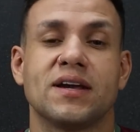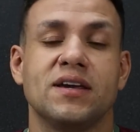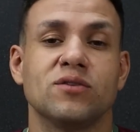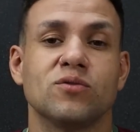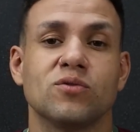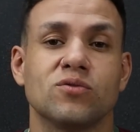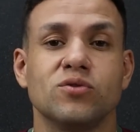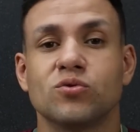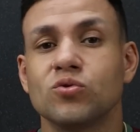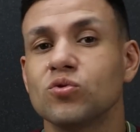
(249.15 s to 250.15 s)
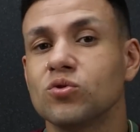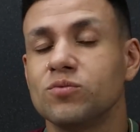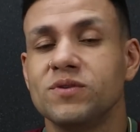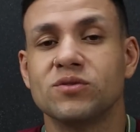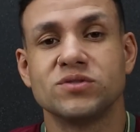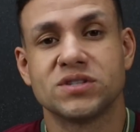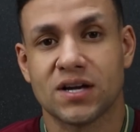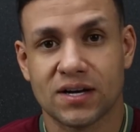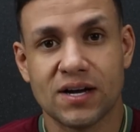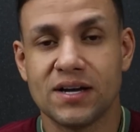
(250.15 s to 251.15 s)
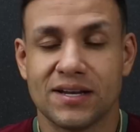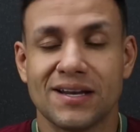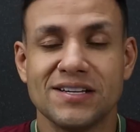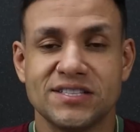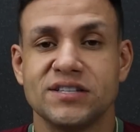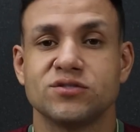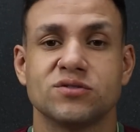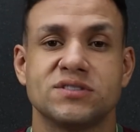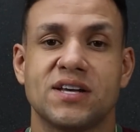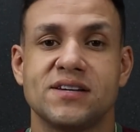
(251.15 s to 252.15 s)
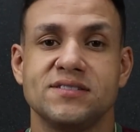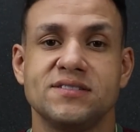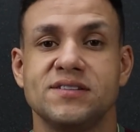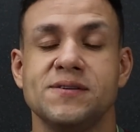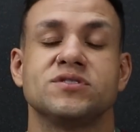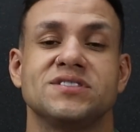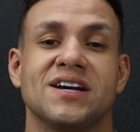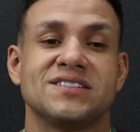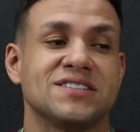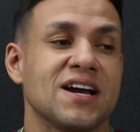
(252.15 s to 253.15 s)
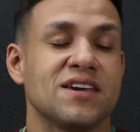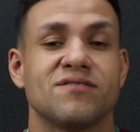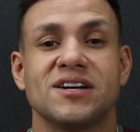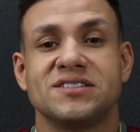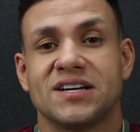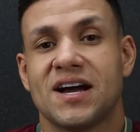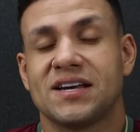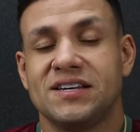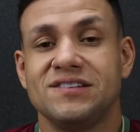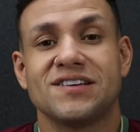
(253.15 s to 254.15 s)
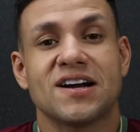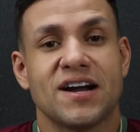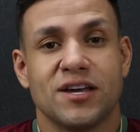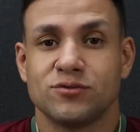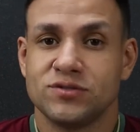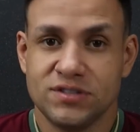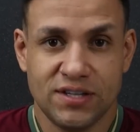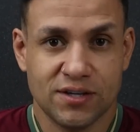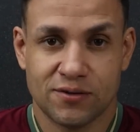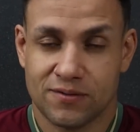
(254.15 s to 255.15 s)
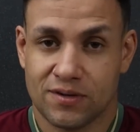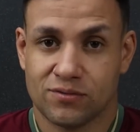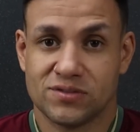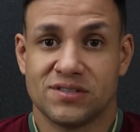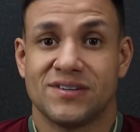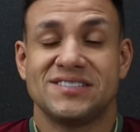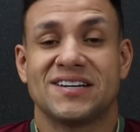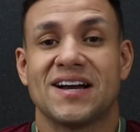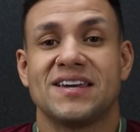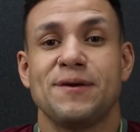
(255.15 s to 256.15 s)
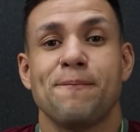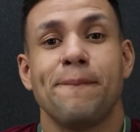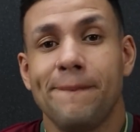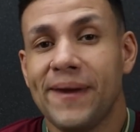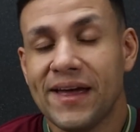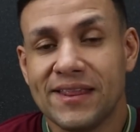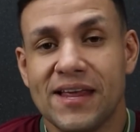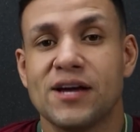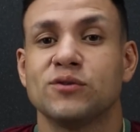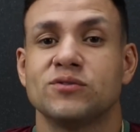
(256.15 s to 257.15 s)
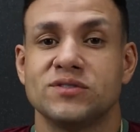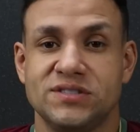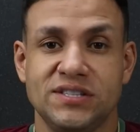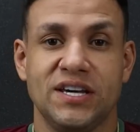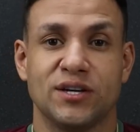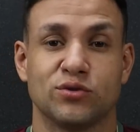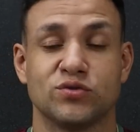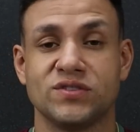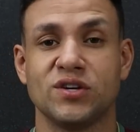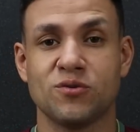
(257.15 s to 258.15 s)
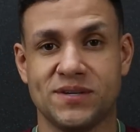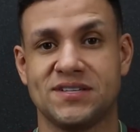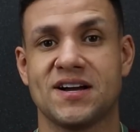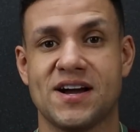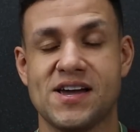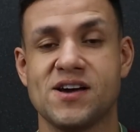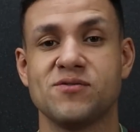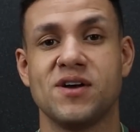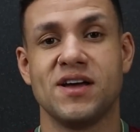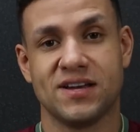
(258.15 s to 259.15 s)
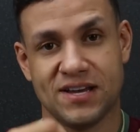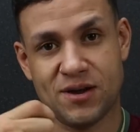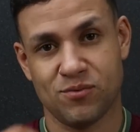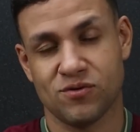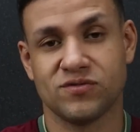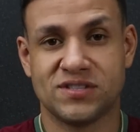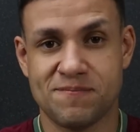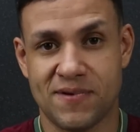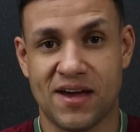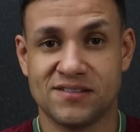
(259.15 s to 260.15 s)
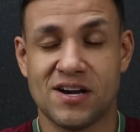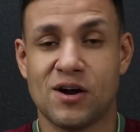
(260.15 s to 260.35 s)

aqui no, no YouTube, no Instagram, né? nas redes sociais em si. Você achar que vai chegar aqui já ganhando dinheiro. Não, você vai chegar aqui perdendo dinheiro. Se você começar ganhando, daqui a pouco você perde.